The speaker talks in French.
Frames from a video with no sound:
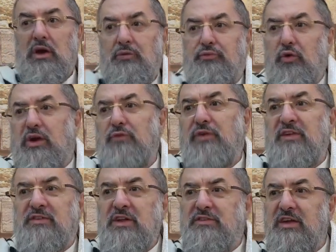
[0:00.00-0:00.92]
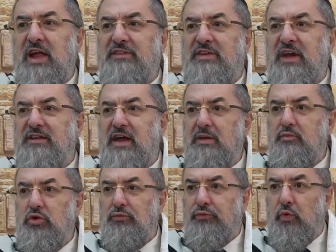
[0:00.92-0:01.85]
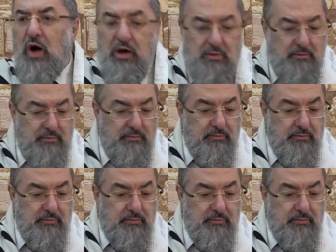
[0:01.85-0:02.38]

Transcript: faut qu'il fasse Netilat Yadaim deux fois.